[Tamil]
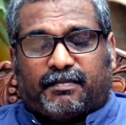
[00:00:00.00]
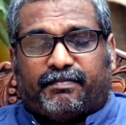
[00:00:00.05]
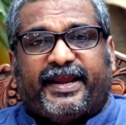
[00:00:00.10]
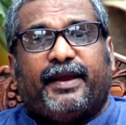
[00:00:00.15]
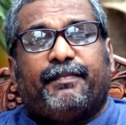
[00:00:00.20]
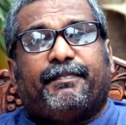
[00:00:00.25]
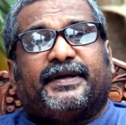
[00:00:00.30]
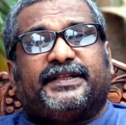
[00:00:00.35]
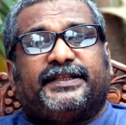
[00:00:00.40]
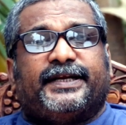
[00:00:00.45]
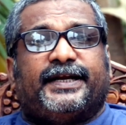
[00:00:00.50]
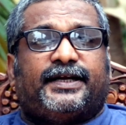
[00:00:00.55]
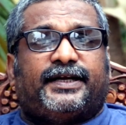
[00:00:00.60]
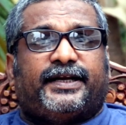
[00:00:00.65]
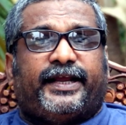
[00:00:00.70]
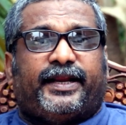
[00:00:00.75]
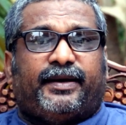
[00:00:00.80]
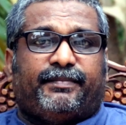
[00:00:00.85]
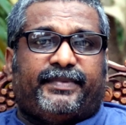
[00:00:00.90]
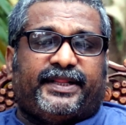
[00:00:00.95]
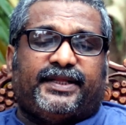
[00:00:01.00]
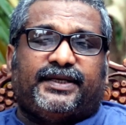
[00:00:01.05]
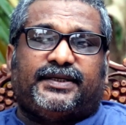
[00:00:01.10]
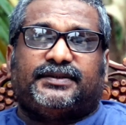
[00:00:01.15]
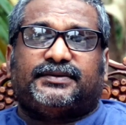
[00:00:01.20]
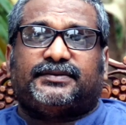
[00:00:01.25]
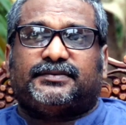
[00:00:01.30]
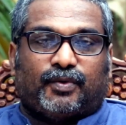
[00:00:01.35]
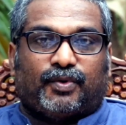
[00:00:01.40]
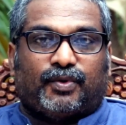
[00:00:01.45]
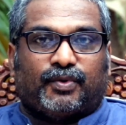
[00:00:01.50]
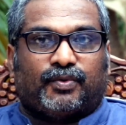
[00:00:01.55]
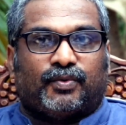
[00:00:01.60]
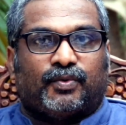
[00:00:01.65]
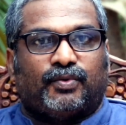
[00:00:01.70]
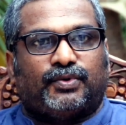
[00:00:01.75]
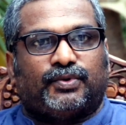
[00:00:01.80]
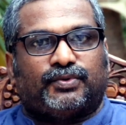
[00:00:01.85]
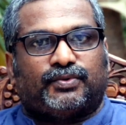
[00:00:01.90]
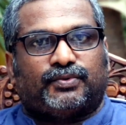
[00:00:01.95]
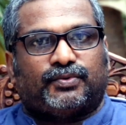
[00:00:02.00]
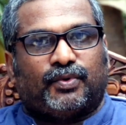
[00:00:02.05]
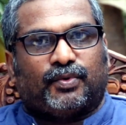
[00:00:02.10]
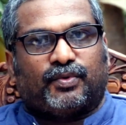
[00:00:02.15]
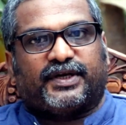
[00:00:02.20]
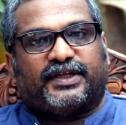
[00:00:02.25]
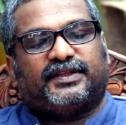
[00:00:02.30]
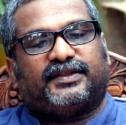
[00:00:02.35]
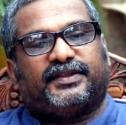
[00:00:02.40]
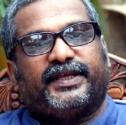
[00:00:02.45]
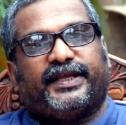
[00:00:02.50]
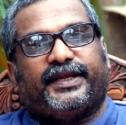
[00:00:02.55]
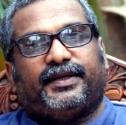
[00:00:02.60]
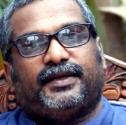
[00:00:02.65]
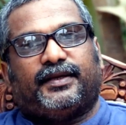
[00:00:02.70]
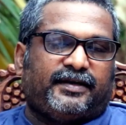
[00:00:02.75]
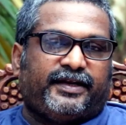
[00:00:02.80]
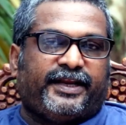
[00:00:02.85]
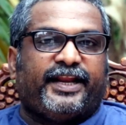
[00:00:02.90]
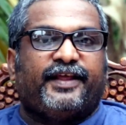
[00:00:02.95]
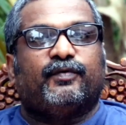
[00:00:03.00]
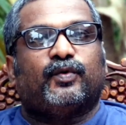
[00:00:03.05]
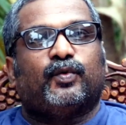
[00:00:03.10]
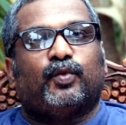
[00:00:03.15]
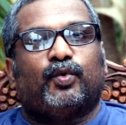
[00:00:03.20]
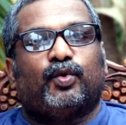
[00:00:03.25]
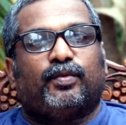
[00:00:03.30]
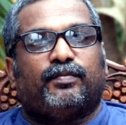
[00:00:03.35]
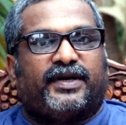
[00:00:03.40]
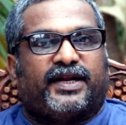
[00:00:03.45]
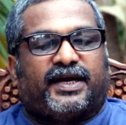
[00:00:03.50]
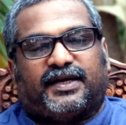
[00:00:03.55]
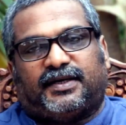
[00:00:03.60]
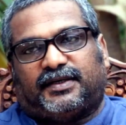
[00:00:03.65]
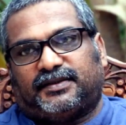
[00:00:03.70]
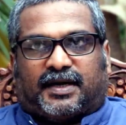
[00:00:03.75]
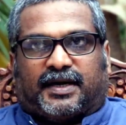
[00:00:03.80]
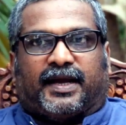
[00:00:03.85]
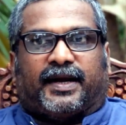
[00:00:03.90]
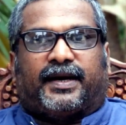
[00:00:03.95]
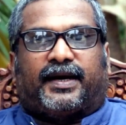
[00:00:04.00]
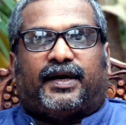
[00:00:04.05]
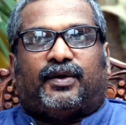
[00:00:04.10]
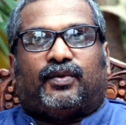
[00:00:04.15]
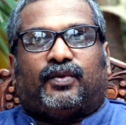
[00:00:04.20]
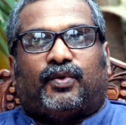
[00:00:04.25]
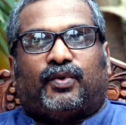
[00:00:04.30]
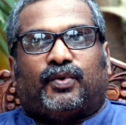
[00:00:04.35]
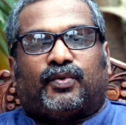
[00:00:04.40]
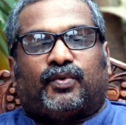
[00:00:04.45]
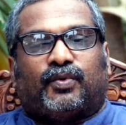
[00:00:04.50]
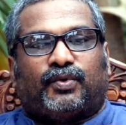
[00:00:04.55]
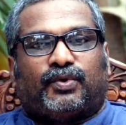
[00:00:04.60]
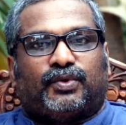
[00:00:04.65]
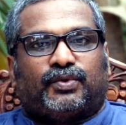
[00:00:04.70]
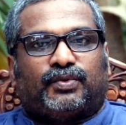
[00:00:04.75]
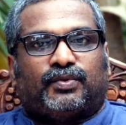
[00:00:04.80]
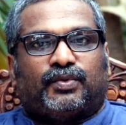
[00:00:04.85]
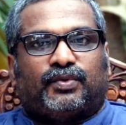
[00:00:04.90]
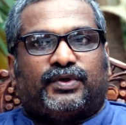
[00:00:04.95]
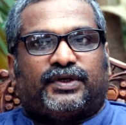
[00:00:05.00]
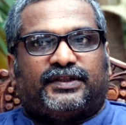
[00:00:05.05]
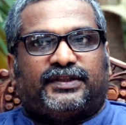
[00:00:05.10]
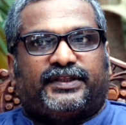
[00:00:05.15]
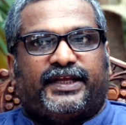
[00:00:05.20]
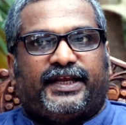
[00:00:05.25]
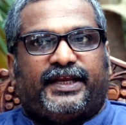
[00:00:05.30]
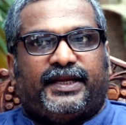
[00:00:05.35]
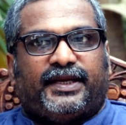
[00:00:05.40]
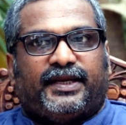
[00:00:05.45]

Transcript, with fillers: மே பதினெட்டு என்பது ஒரு கூட்டு துக்கத்தை நினைவு கூறும் நாள் நாங்கள் ஒரு கூட்டு துக்கத்தை